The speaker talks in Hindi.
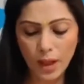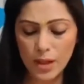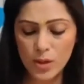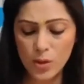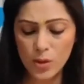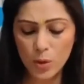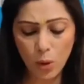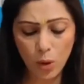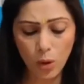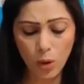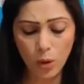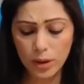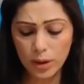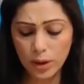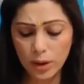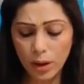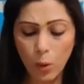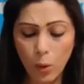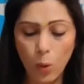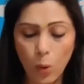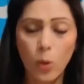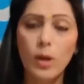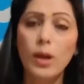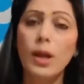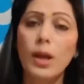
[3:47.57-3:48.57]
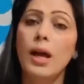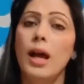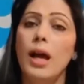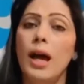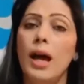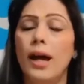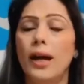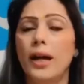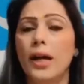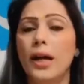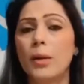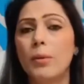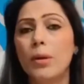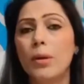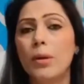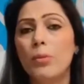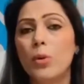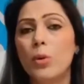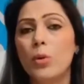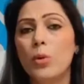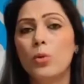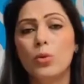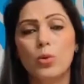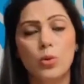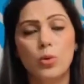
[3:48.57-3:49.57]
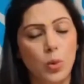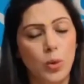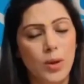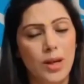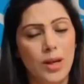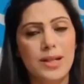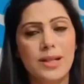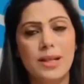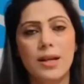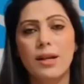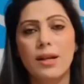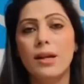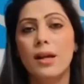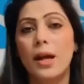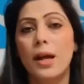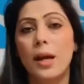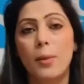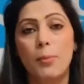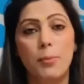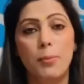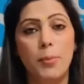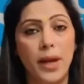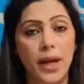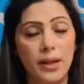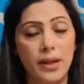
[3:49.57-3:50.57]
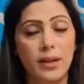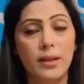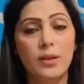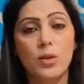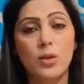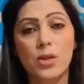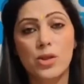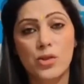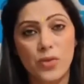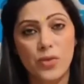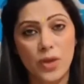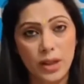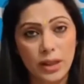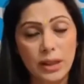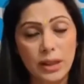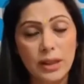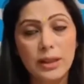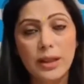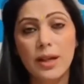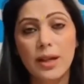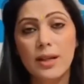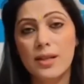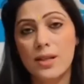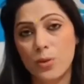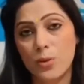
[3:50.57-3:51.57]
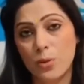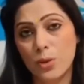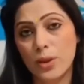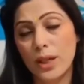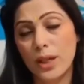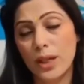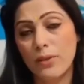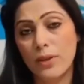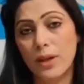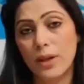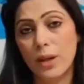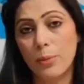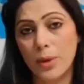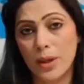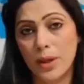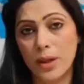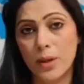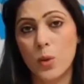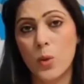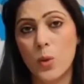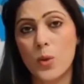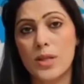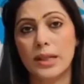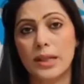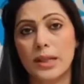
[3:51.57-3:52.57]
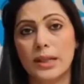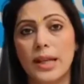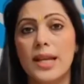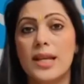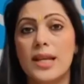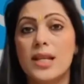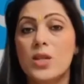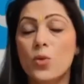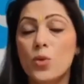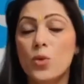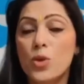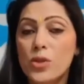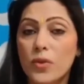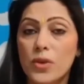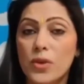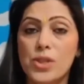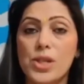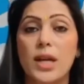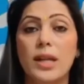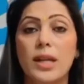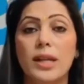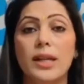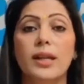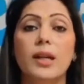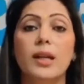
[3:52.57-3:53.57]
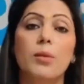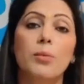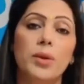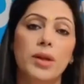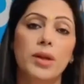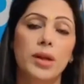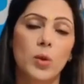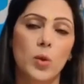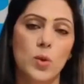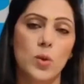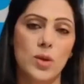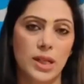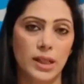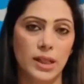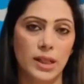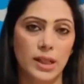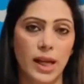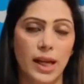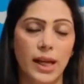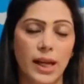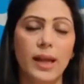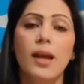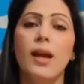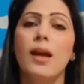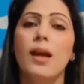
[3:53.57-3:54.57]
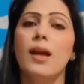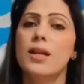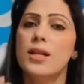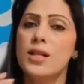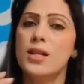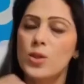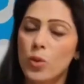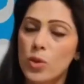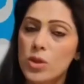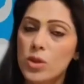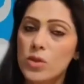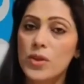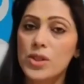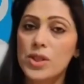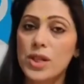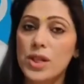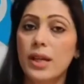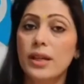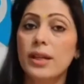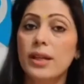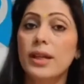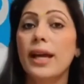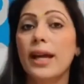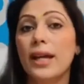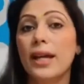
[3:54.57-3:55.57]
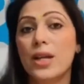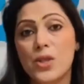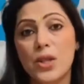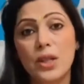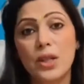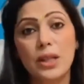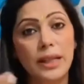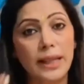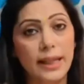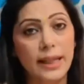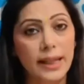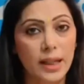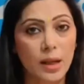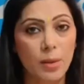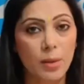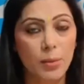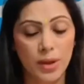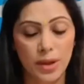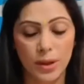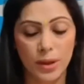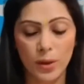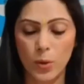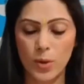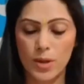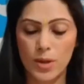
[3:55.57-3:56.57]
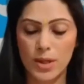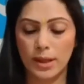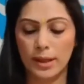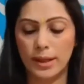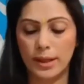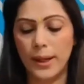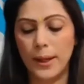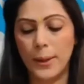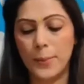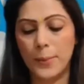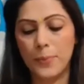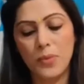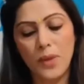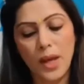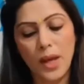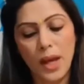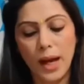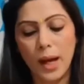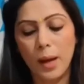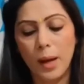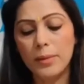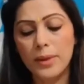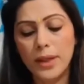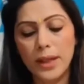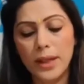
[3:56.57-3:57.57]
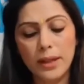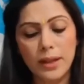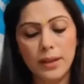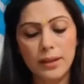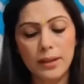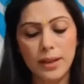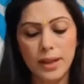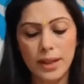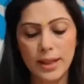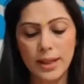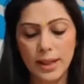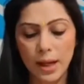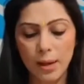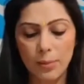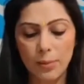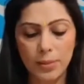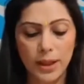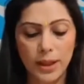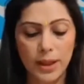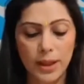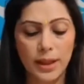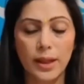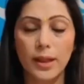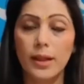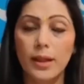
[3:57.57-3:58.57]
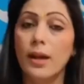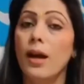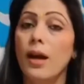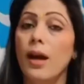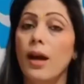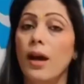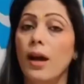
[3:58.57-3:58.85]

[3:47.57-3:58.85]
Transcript: सो ऑन द होल अगर मैं बोलूं थोड़ा सा मेहनत और स्ट्रगल का जरूर ये वाला पीरियड हो सकता है सोच विचारने का पीरियड हो सकता है सोच विचार के एक्शन लेने का पीरियड हो सकता है अब देख लेते हैं कि आपके लिए